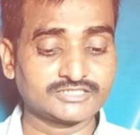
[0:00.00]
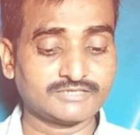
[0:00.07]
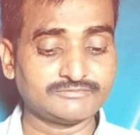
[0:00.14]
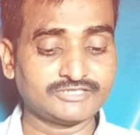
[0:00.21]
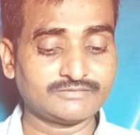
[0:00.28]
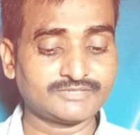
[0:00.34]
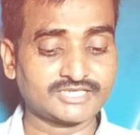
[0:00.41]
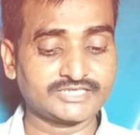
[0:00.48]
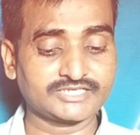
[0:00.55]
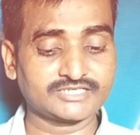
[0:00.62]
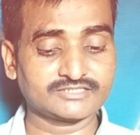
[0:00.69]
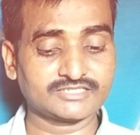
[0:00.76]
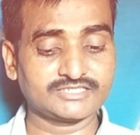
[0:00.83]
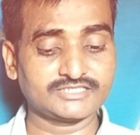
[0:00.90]
थंबनेल
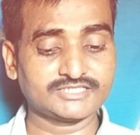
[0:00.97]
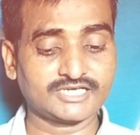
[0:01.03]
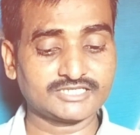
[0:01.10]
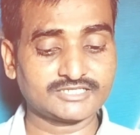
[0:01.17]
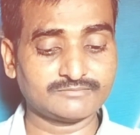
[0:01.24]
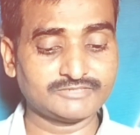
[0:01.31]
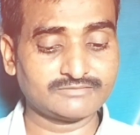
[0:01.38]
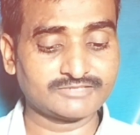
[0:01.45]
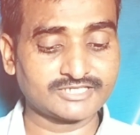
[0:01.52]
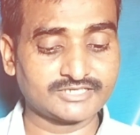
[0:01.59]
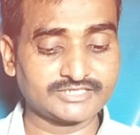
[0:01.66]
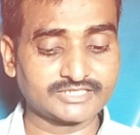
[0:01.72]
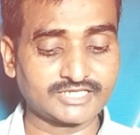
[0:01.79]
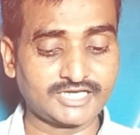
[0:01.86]
बनाने का तरीका थंबनेल
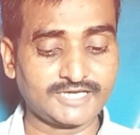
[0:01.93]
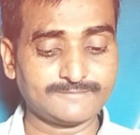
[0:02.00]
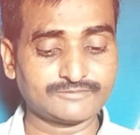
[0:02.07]
बनाने का